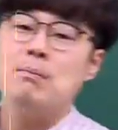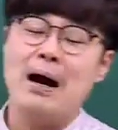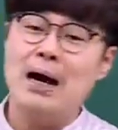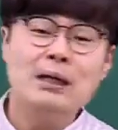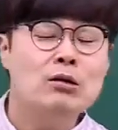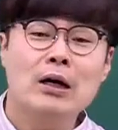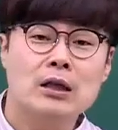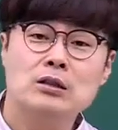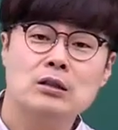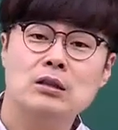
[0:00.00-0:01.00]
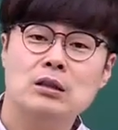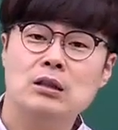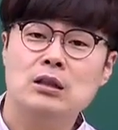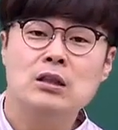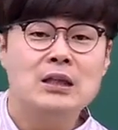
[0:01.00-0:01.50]
망하는 거 알았죠?
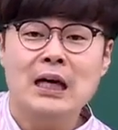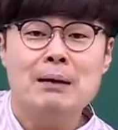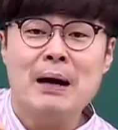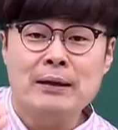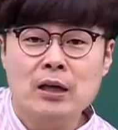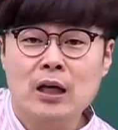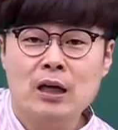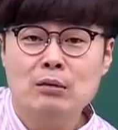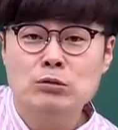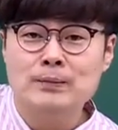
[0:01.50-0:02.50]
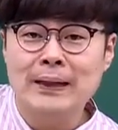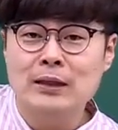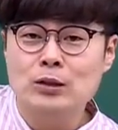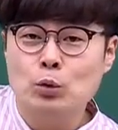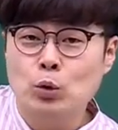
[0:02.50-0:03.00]
그렇게 가면 안 돼. 무슨 말
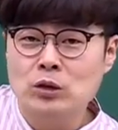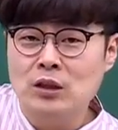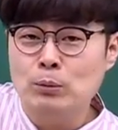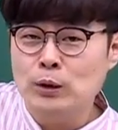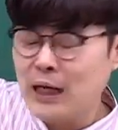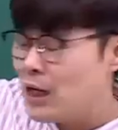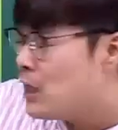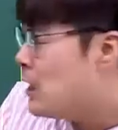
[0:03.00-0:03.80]
알겠죠? 고전은 뭐다?